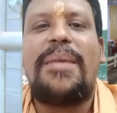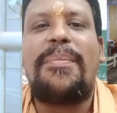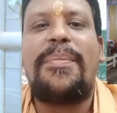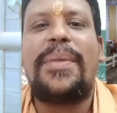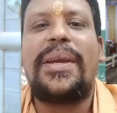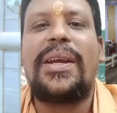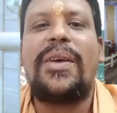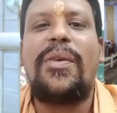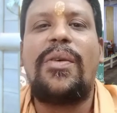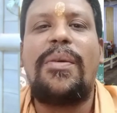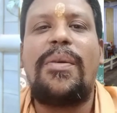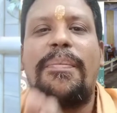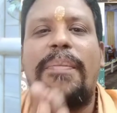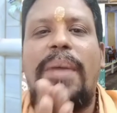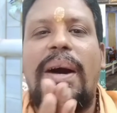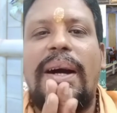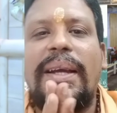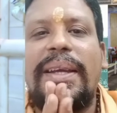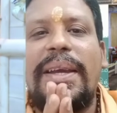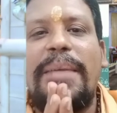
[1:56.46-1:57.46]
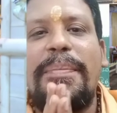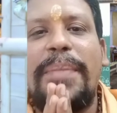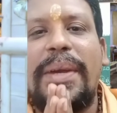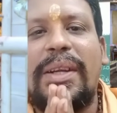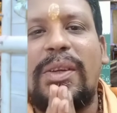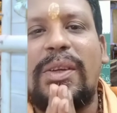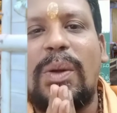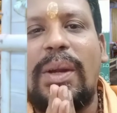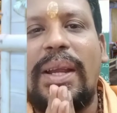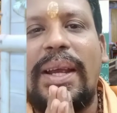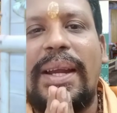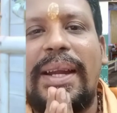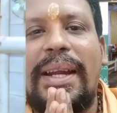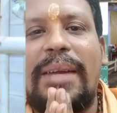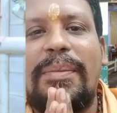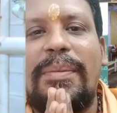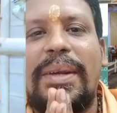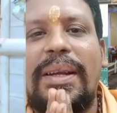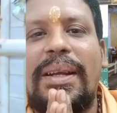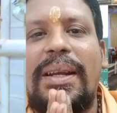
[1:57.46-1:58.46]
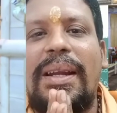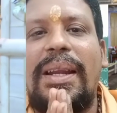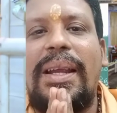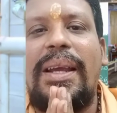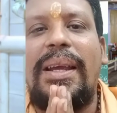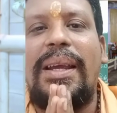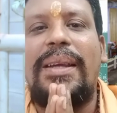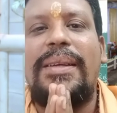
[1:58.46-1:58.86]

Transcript: மிகவும் பாக்கியம் பெற்றுள்ளேன் நண்பர்களே